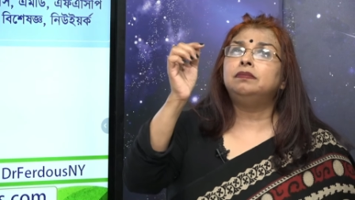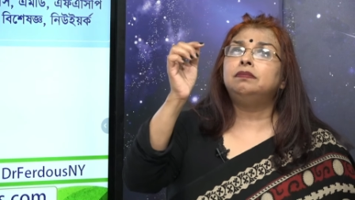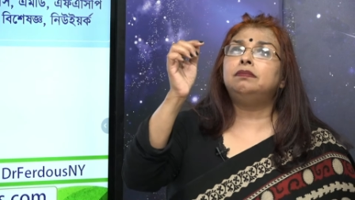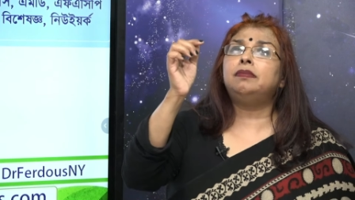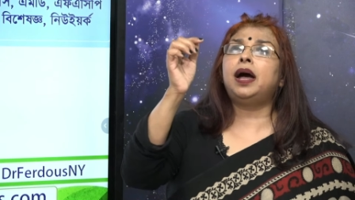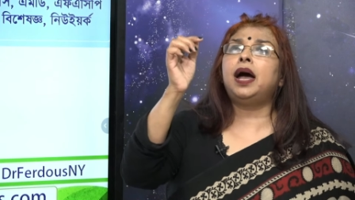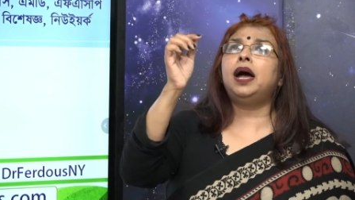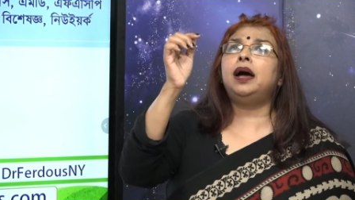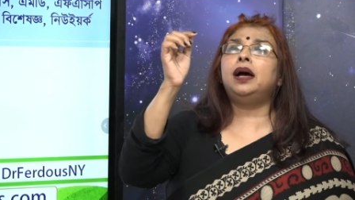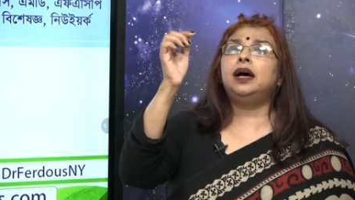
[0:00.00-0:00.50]

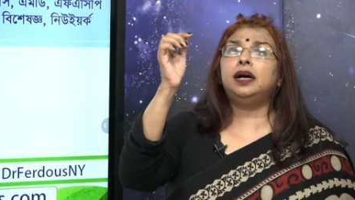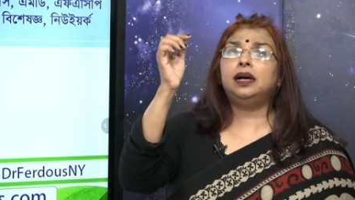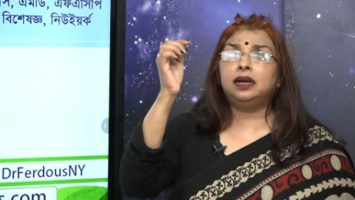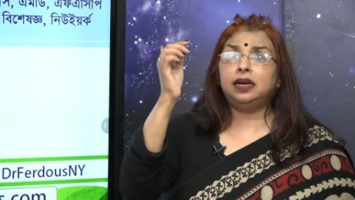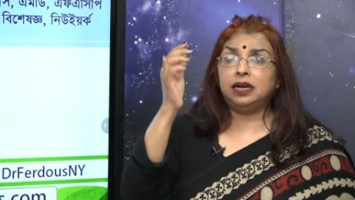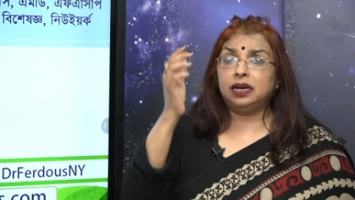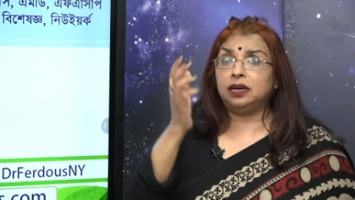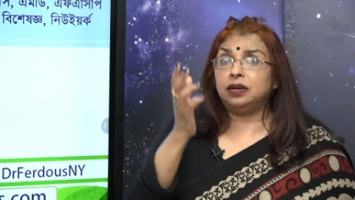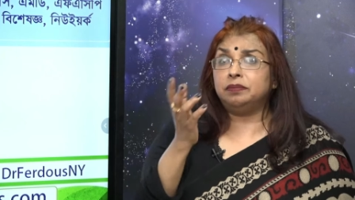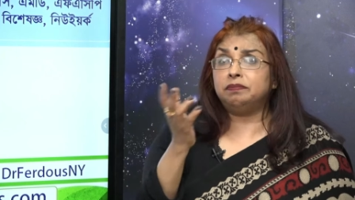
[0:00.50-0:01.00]
মা
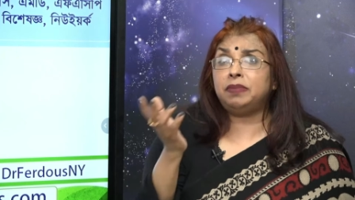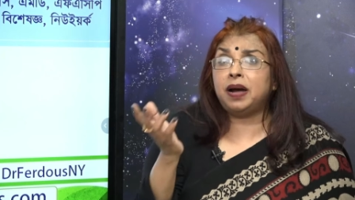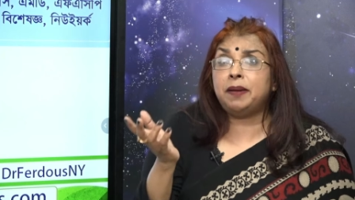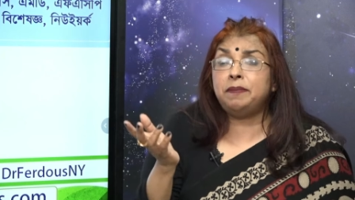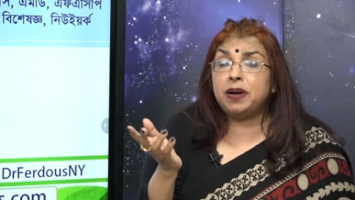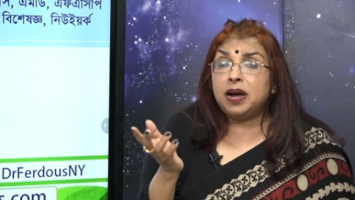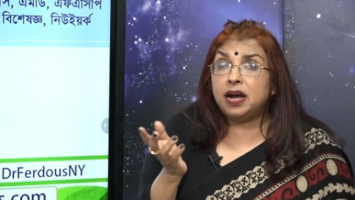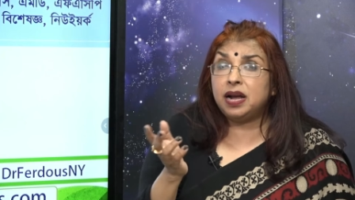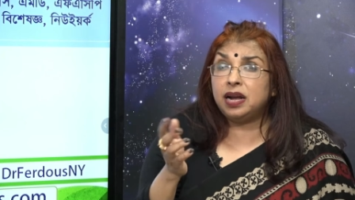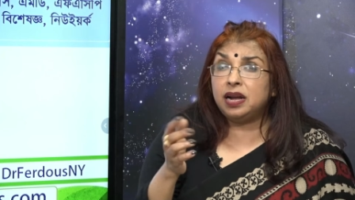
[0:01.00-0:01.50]

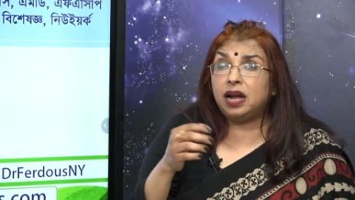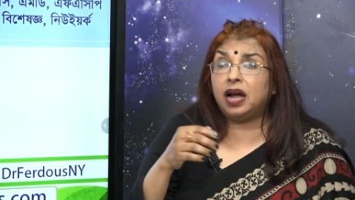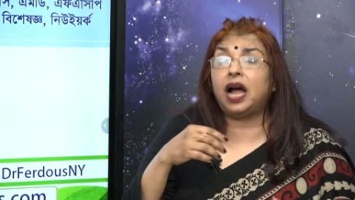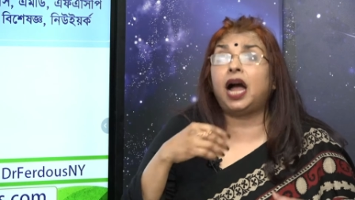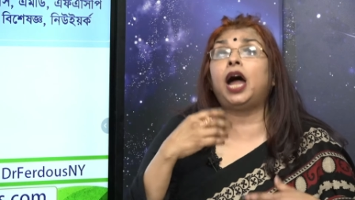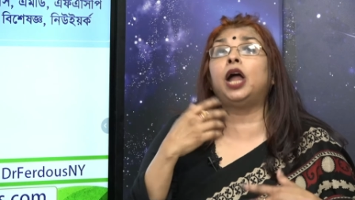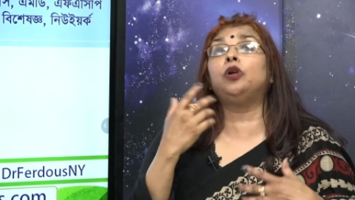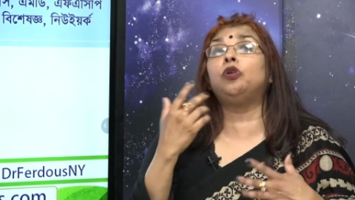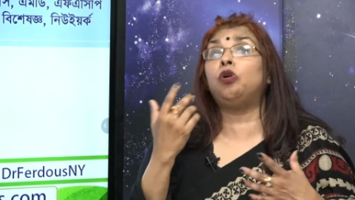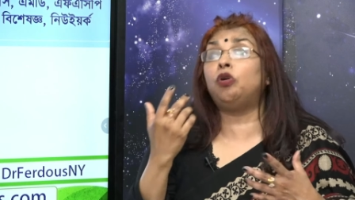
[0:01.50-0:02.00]
বাবা
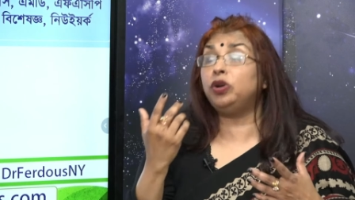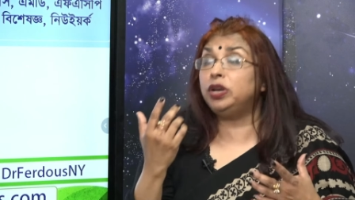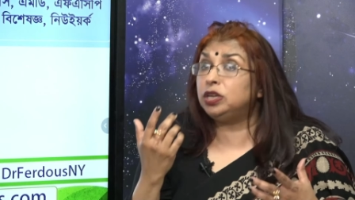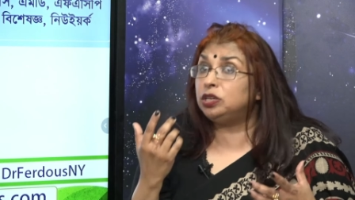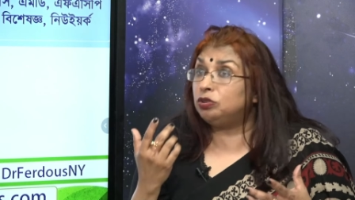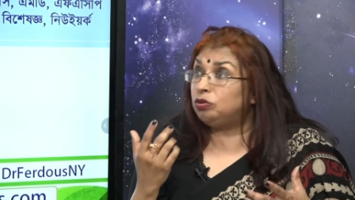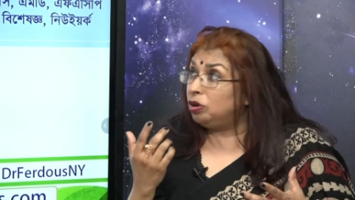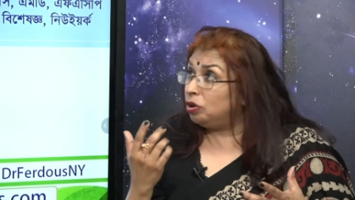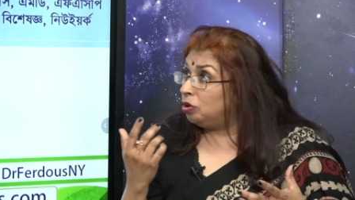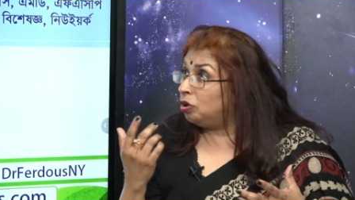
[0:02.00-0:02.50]
আরো
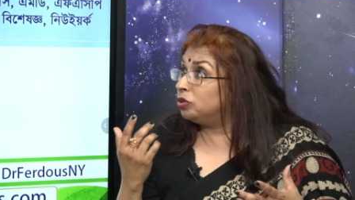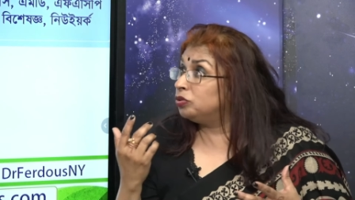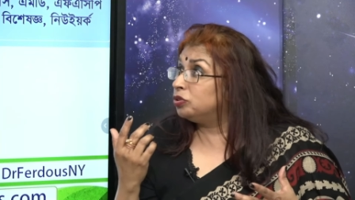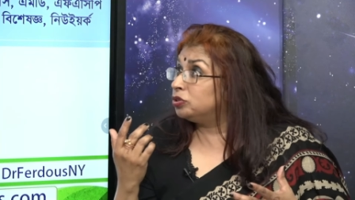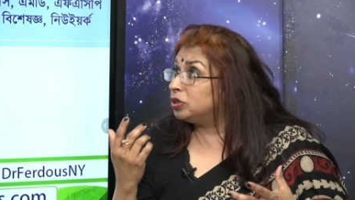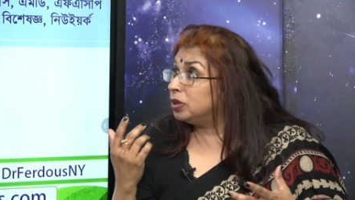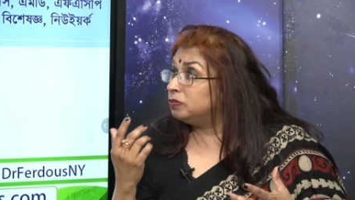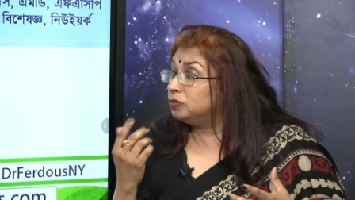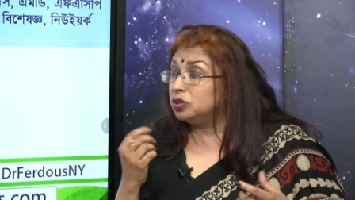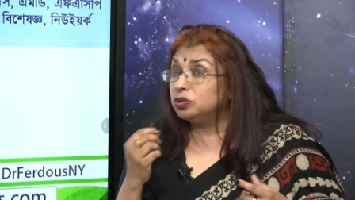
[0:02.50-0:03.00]
অনেকগুলো হয়তো
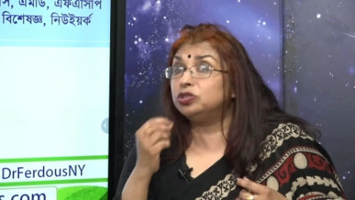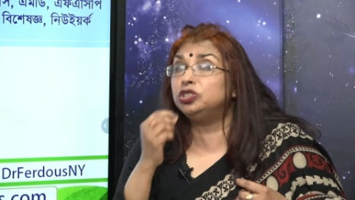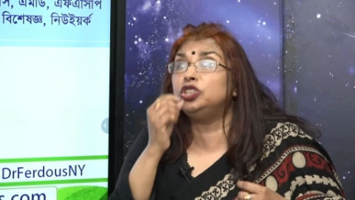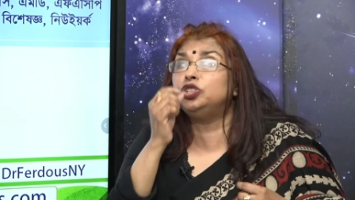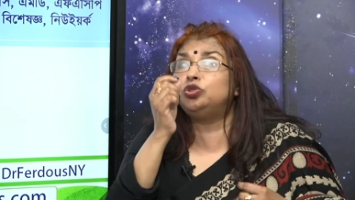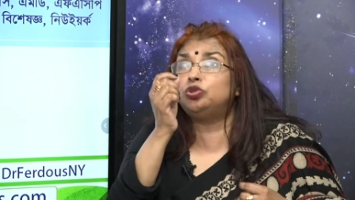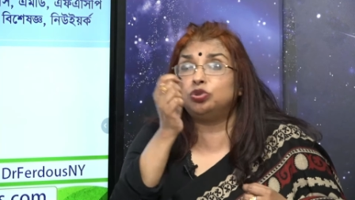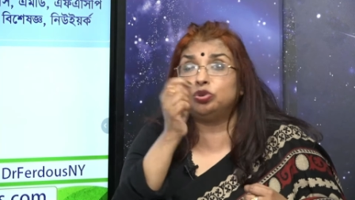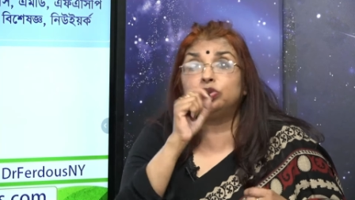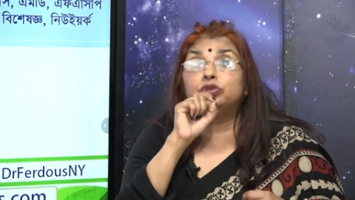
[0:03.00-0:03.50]
শব্দ
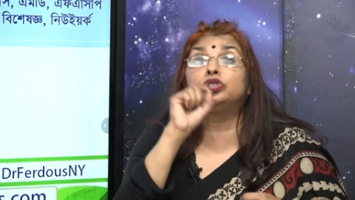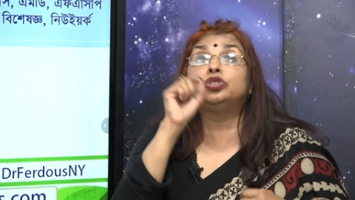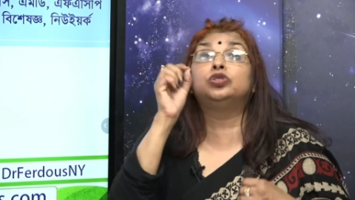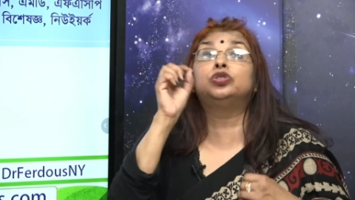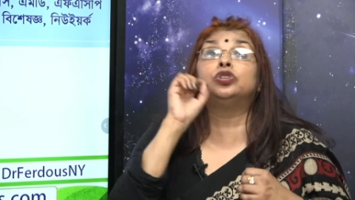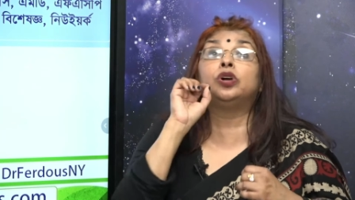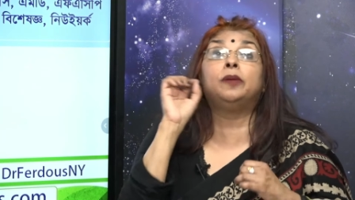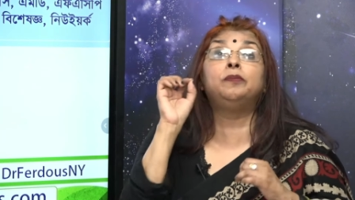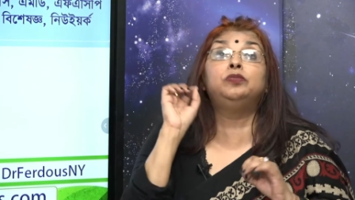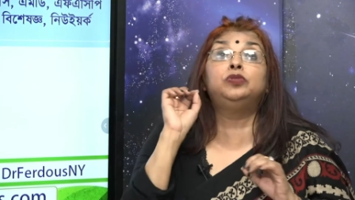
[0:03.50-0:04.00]
কিছু
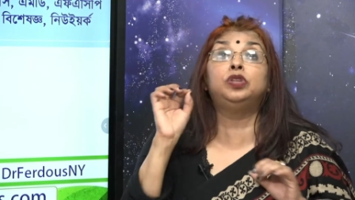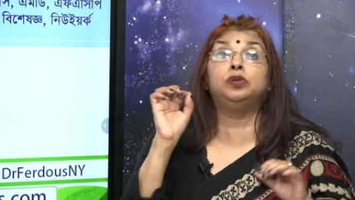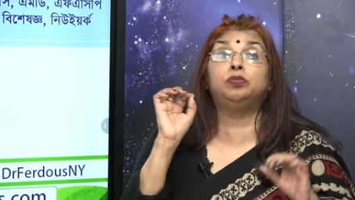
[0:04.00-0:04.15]
শব্দ